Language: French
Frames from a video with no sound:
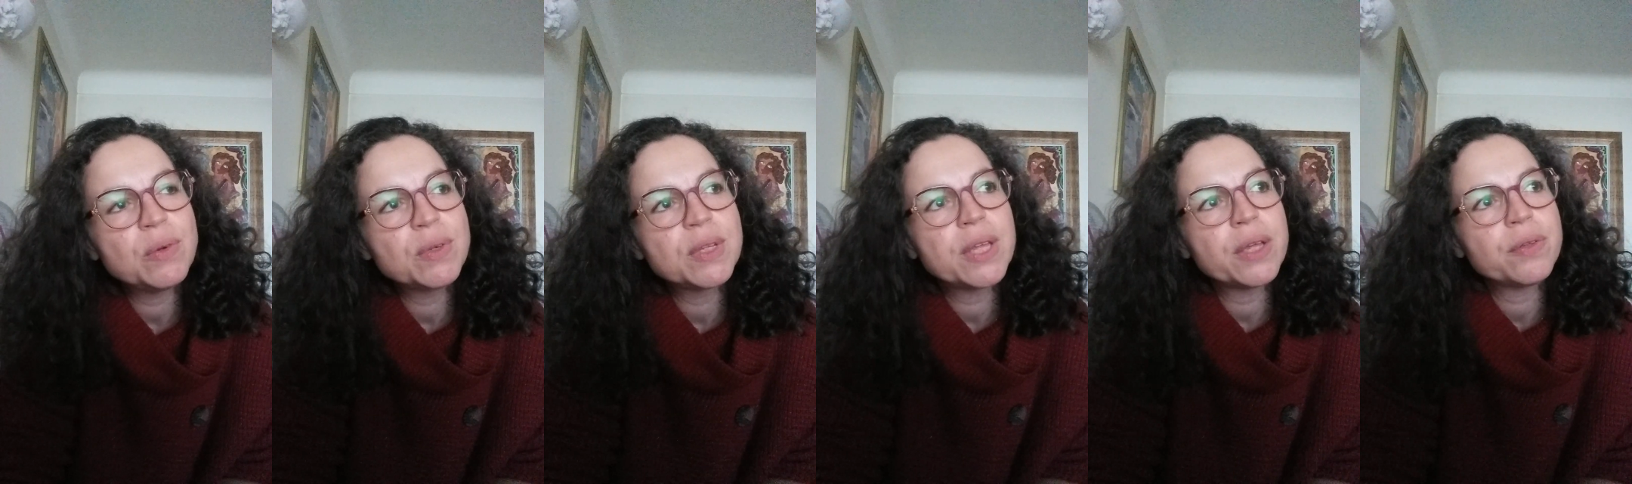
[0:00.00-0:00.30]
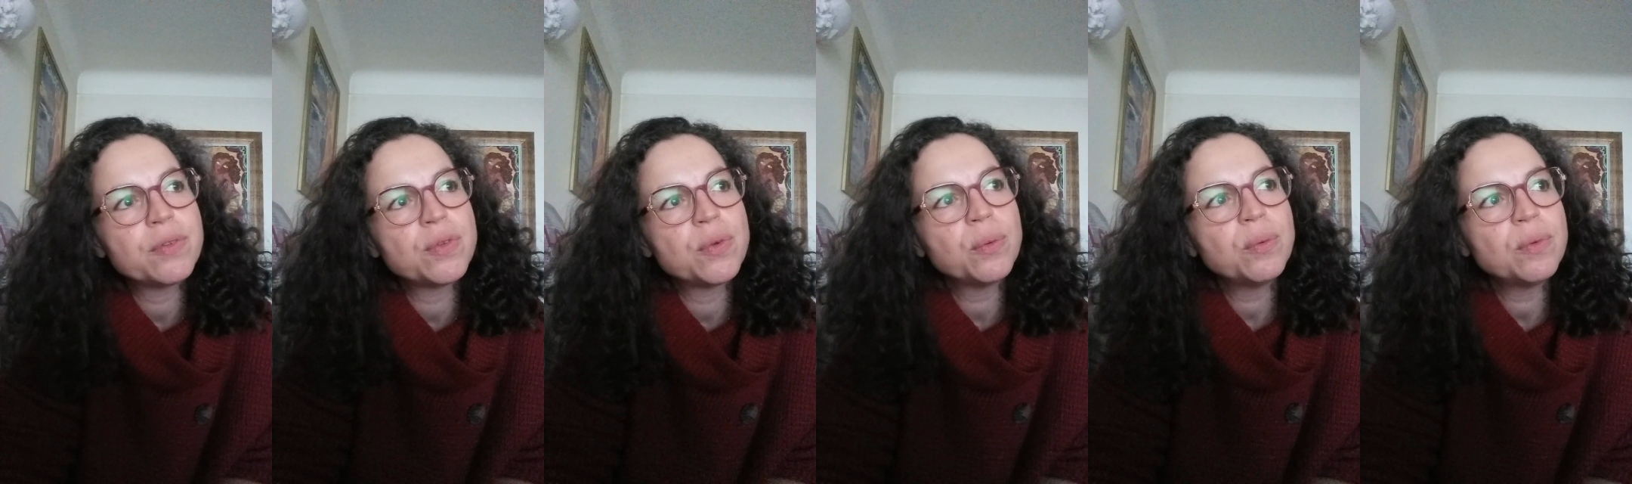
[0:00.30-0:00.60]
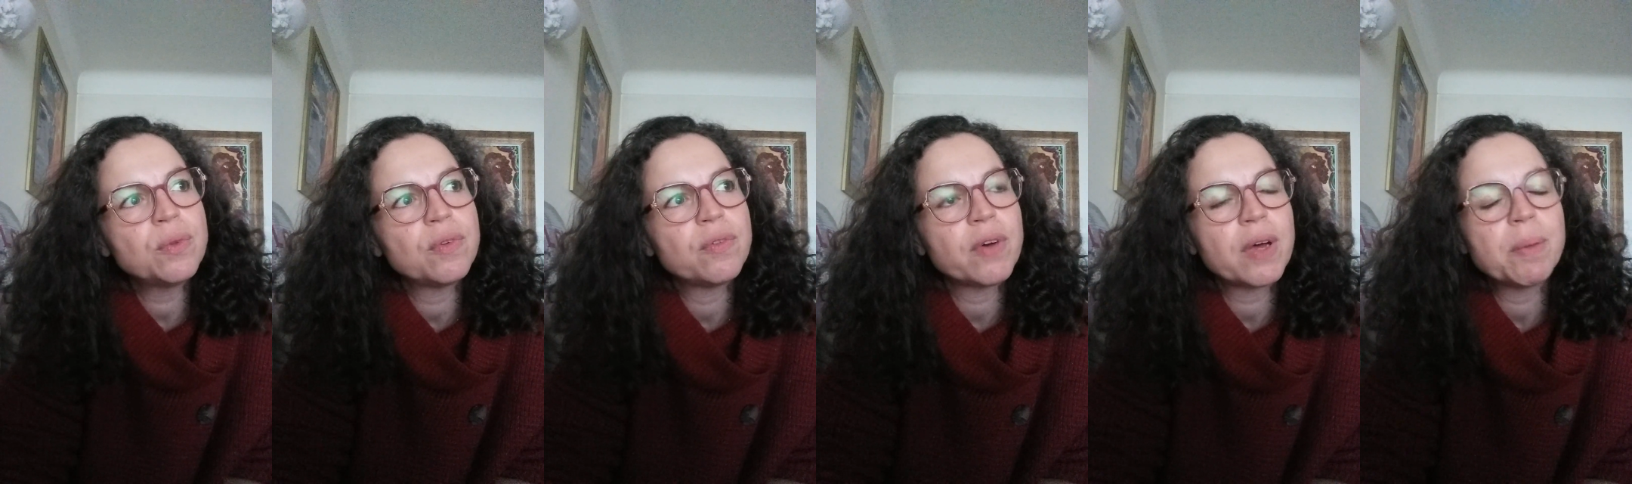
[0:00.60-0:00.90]

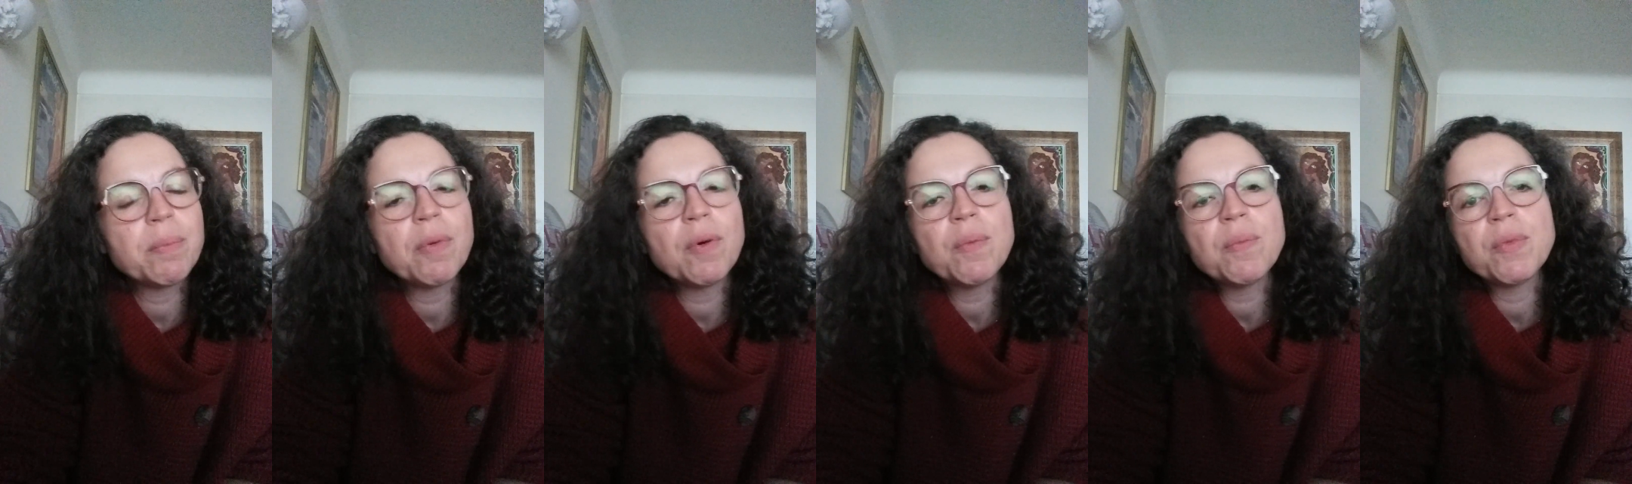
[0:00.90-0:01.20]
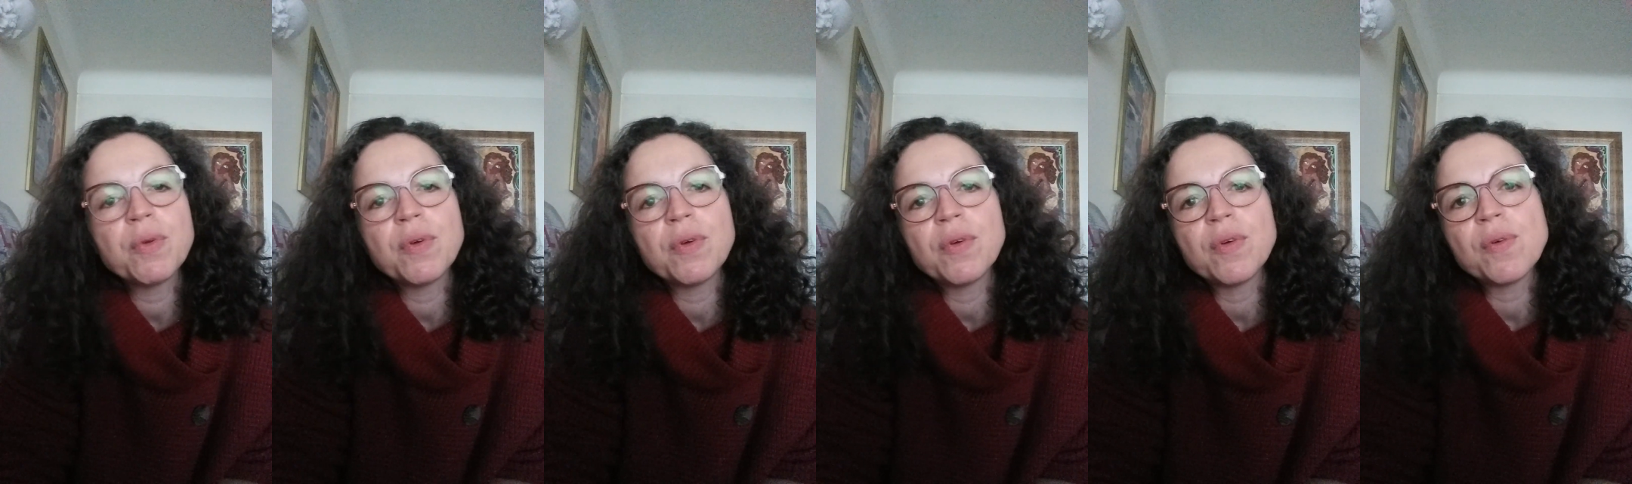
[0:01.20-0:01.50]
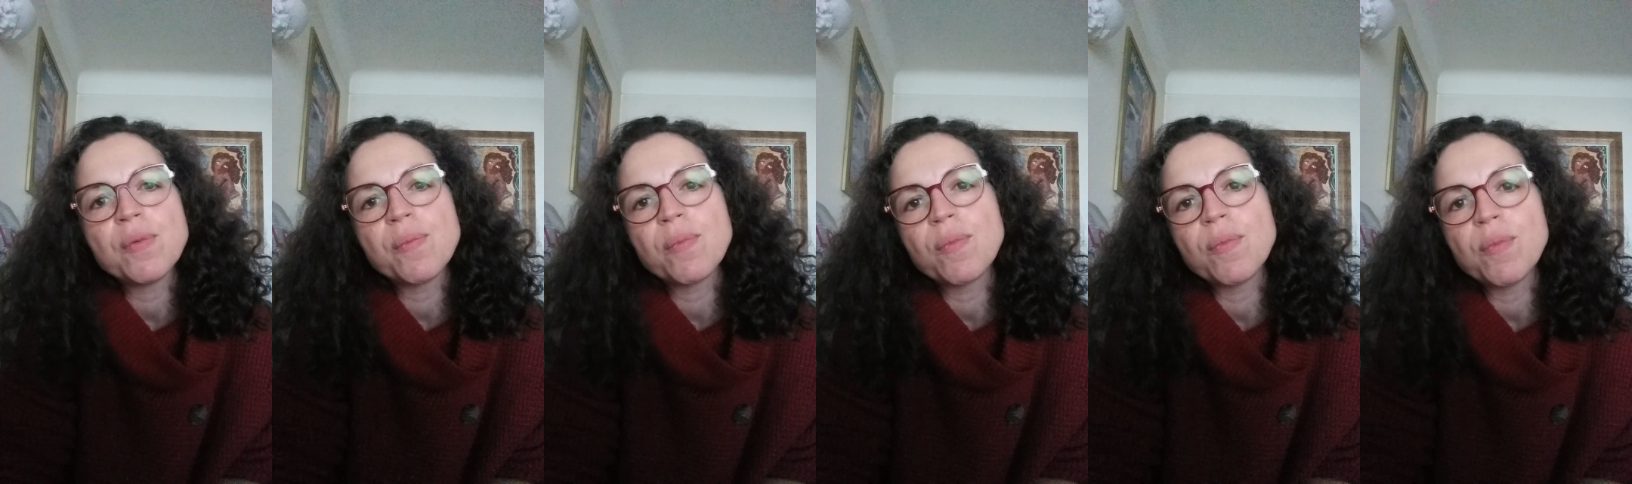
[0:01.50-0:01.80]
l'occasion de vraiment
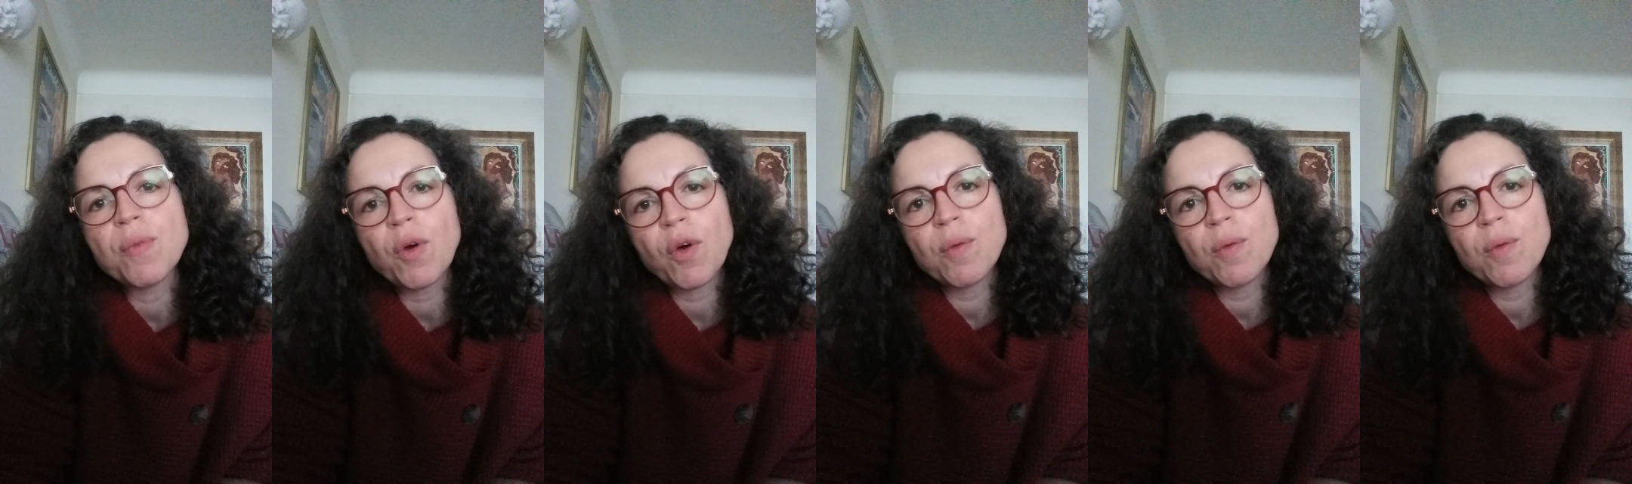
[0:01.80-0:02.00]
me,